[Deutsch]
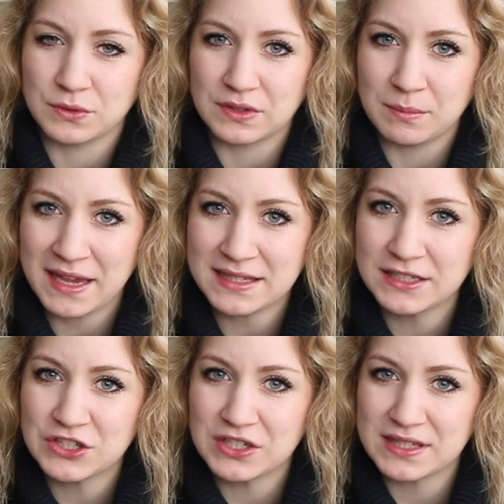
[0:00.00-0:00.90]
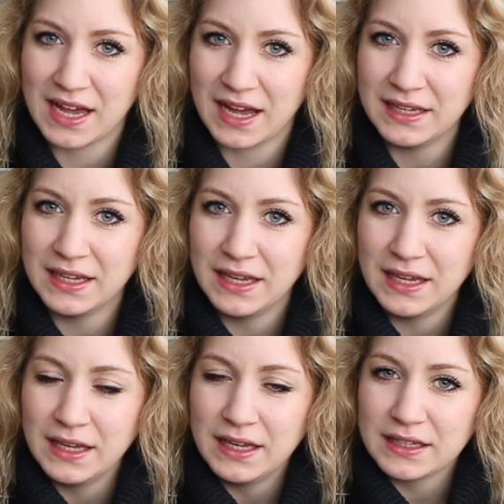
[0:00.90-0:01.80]
wo so die Message dieser
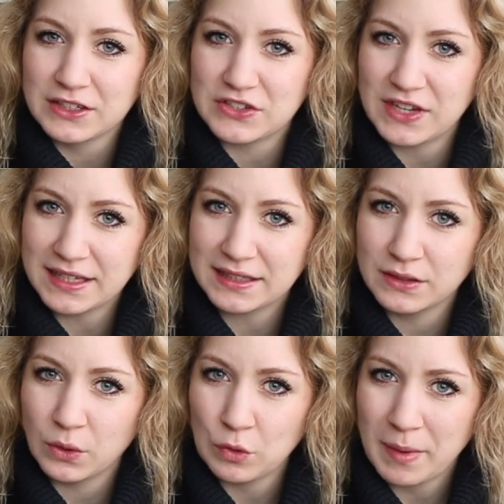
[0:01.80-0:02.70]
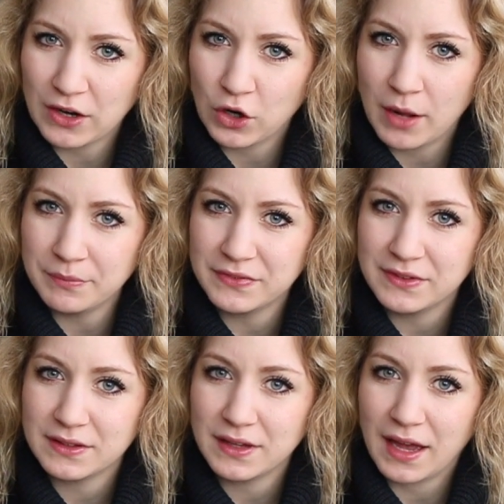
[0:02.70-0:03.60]
Geschichten rüberkommt,